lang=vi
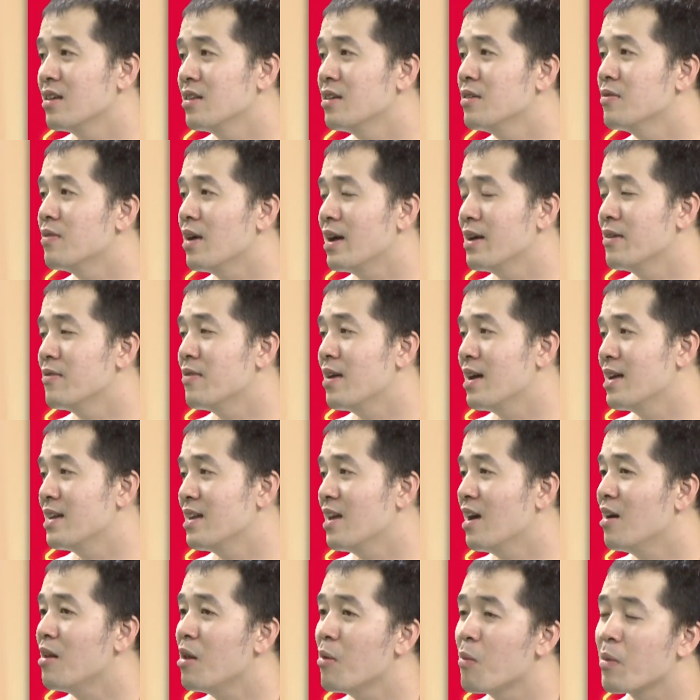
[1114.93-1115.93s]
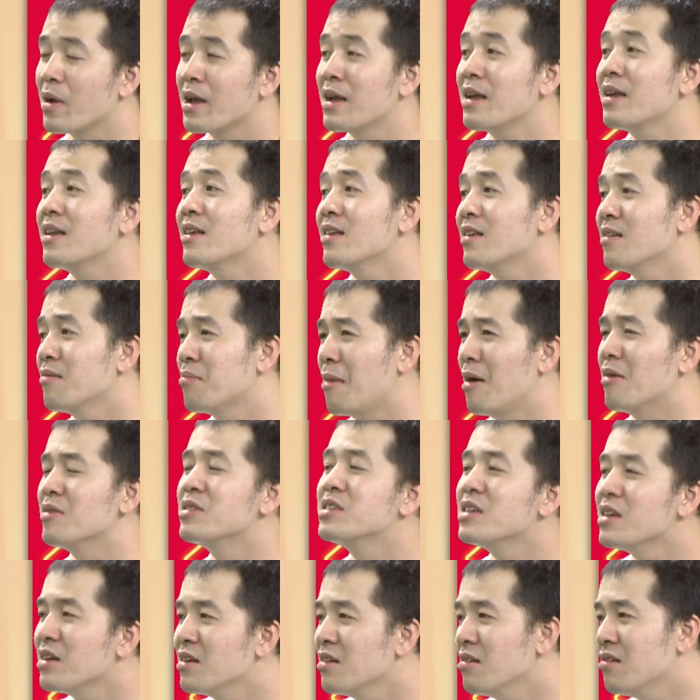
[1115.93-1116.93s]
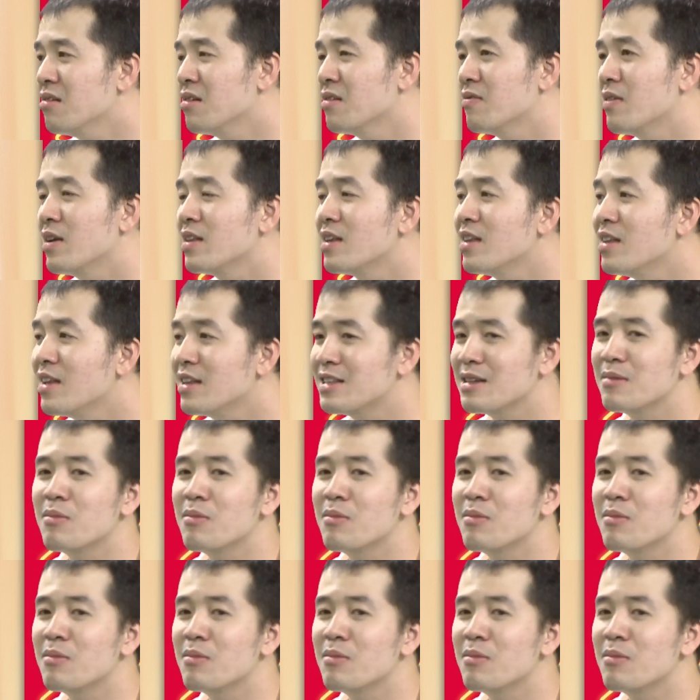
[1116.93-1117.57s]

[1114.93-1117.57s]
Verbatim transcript: như vậy, và nó là một cái bảo chứng. Và dĩ